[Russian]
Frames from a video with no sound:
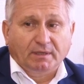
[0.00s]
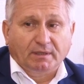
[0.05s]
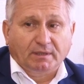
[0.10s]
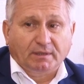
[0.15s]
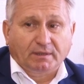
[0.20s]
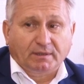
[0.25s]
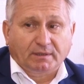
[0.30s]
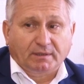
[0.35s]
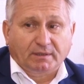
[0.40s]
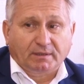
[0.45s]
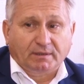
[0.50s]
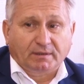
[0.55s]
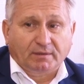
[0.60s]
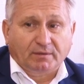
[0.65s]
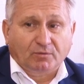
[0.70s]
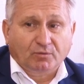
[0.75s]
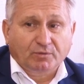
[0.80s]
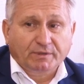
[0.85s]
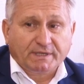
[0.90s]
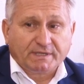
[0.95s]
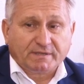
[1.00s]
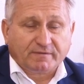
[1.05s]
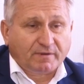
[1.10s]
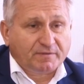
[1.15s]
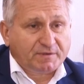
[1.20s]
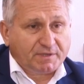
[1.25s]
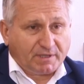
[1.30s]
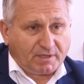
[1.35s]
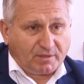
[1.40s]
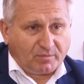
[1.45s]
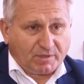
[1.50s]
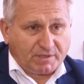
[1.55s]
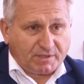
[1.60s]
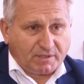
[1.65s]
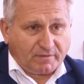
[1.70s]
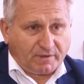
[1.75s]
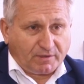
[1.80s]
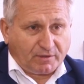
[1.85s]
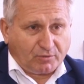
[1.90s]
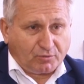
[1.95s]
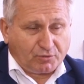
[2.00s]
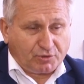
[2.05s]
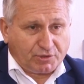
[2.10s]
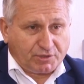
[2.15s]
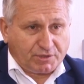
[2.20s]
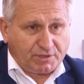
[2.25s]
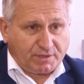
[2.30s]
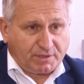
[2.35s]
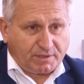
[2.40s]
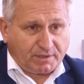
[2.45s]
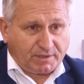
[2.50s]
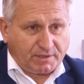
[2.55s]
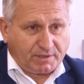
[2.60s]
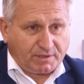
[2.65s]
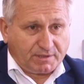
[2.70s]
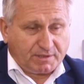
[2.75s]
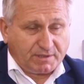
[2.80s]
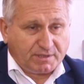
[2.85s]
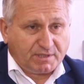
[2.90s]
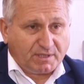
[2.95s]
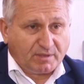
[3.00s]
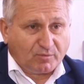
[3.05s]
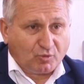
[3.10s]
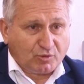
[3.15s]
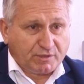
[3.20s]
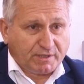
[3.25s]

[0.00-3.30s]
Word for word: А, у нас во всех образовательных учреждениях эти системы